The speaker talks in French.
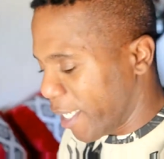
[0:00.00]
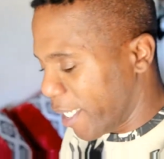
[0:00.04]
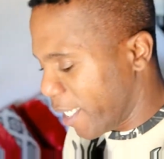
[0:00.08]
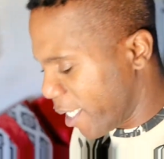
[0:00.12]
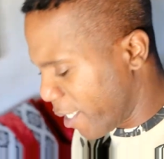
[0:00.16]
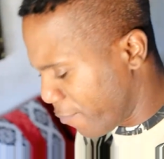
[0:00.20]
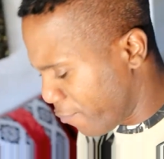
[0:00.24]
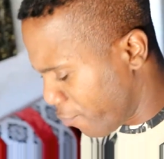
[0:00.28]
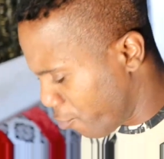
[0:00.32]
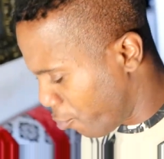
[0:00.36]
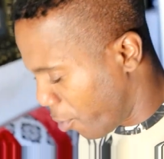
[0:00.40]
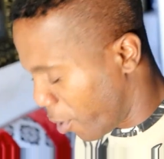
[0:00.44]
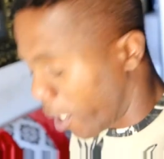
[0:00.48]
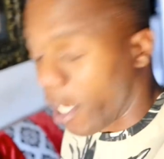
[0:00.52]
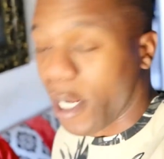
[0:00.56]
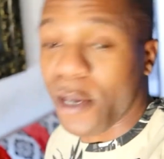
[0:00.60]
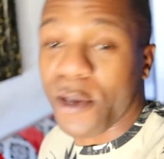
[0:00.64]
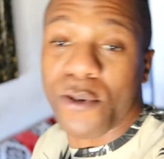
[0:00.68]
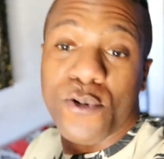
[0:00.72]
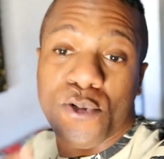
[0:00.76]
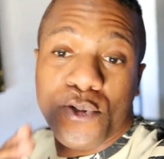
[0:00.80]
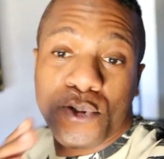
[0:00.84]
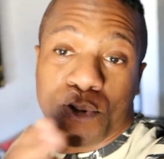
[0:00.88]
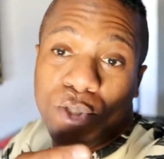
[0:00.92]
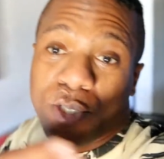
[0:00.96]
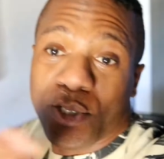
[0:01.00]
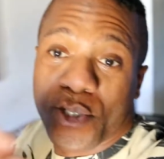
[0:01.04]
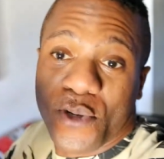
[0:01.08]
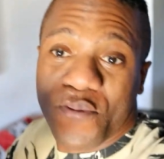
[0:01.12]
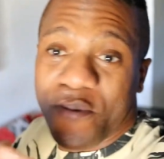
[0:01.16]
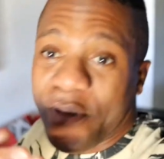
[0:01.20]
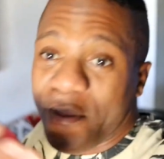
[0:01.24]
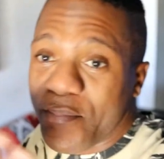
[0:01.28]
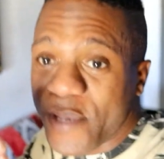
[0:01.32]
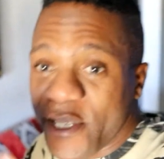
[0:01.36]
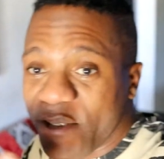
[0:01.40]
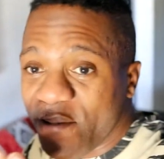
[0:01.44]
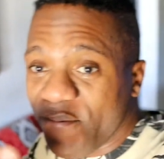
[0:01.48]
Et puis voilà, aujourd'hui, je fais
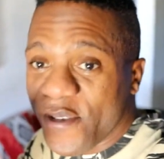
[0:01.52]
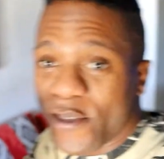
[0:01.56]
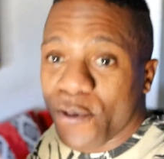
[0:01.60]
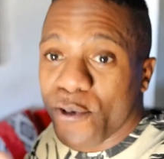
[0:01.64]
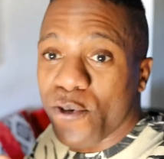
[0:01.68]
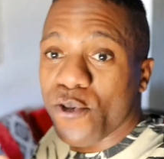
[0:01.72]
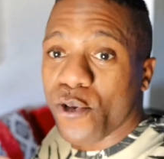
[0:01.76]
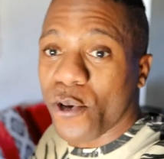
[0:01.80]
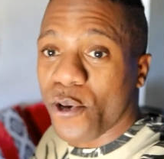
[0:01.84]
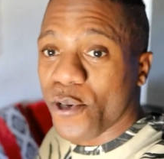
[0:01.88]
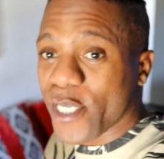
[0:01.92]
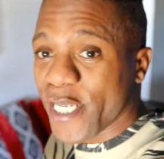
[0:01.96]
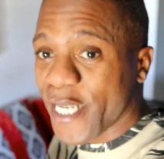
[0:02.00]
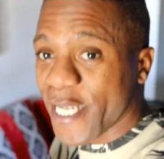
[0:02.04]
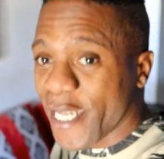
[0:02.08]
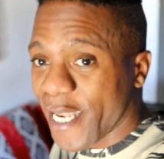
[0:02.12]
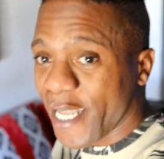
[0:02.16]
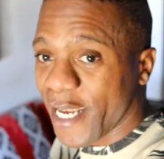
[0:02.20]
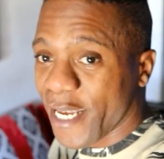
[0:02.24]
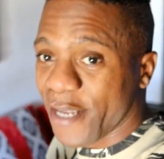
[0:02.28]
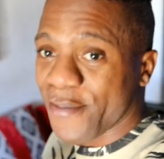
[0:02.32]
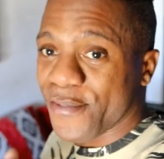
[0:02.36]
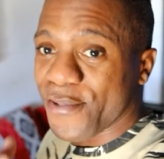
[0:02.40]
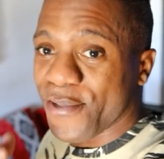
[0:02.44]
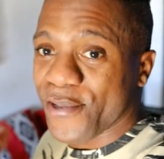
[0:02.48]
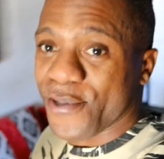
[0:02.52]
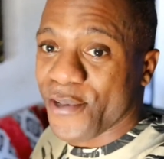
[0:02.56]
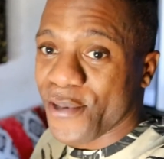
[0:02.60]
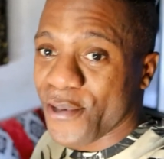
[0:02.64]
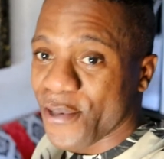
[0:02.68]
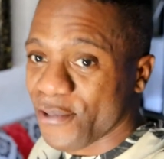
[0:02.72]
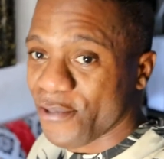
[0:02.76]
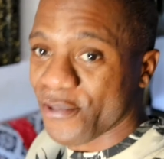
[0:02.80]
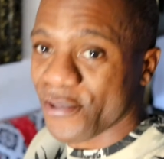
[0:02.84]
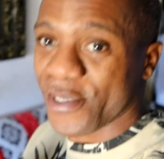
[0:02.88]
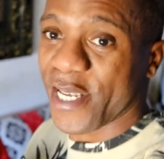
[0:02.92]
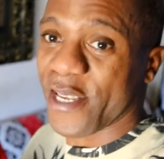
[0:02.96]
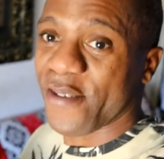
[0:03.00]
une petite vidéo tranquille, hein, parce que
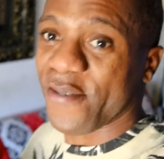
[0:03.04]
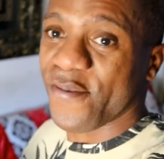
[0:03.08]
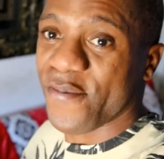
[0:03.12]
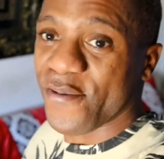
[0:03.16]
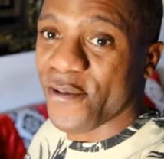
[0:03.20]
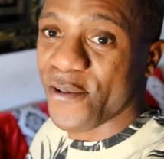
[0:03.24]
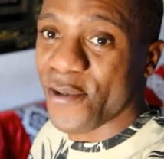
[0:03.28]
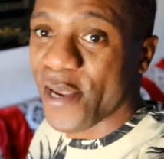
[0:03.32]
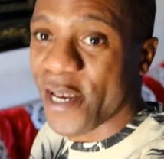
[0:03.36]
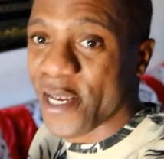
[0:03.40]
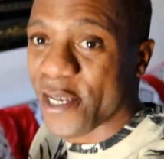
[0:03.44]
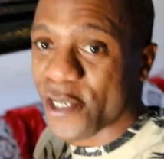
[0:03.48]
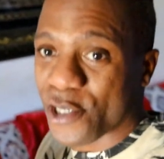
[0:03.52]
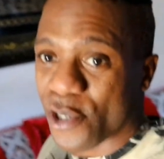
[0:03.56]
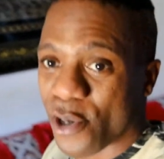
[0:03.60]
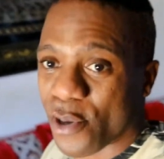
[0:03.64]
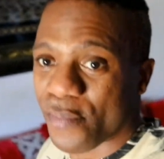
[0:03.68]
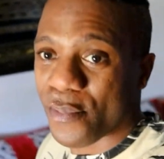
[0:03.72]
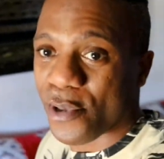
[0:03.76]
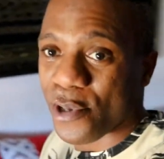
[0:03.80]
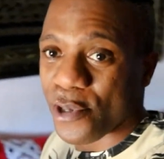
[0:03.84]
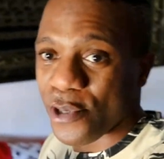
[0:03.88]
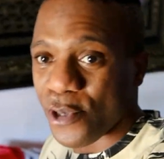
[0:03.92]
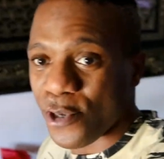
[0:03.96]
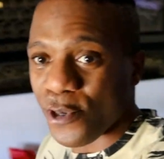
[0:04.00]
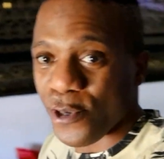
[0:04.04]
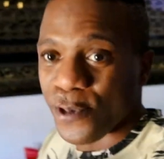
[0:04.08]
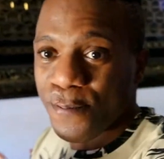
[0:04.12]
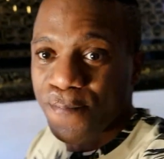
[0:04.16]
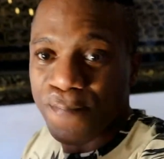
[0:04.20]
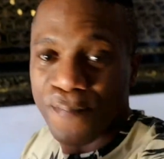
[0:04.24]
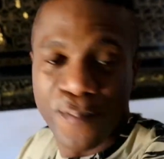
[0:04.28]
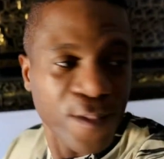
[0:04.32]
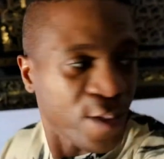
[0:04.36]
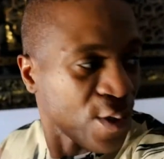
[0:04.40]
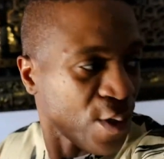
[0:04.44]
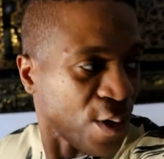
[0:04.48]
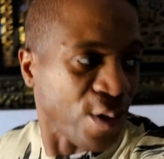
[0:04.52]
vous avez vu, là, je suis en mode
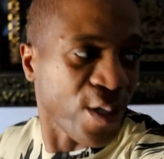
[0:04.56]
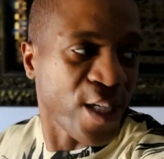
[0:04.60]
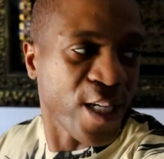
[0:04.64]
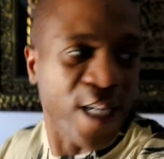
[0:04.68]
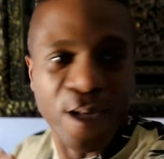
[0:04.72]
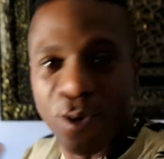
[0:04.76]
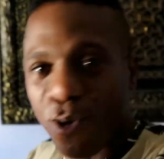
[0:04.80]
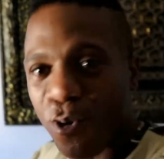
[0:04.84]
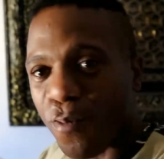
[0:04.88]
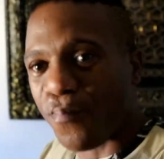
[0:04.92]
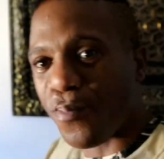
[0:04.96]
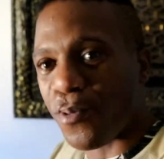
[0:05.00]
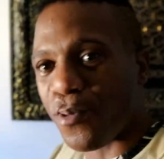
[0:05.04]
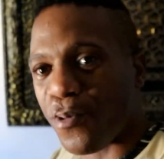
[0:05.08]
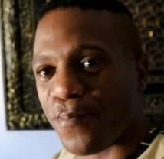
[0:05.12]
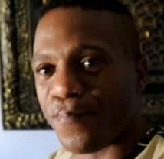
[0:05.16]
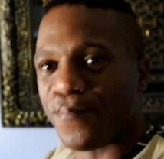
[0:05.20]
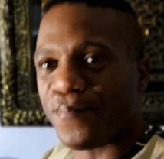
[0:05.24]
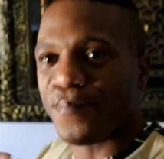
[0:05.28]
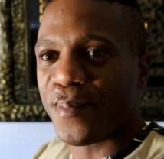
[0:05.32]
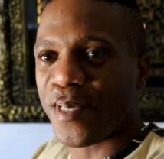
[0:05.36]
tranquille repos